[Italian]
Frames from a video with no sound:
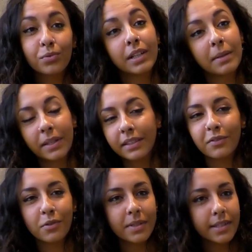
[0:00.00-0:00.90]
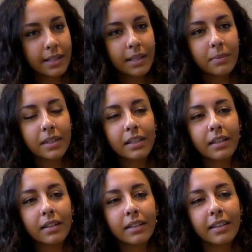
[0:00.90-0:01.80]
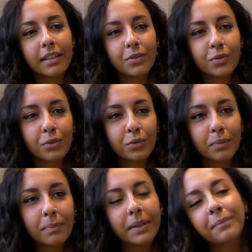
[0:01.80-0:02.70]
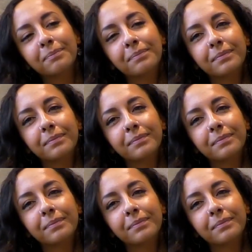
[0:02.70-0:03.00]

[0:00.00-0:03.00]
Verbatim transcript: tutte le piattaforme streaming e su YouTube.